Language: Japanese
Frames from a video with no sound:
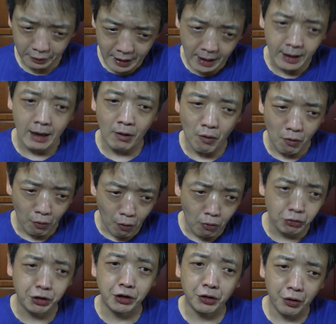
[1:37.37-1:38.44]
なんかこう
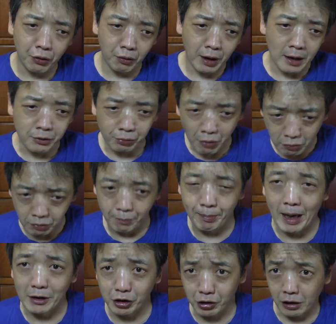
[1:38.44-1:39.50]
香辛料がすごく
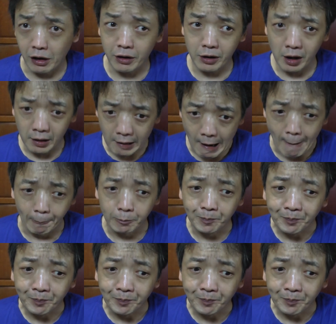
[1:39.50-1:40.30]
パンチ効いてて、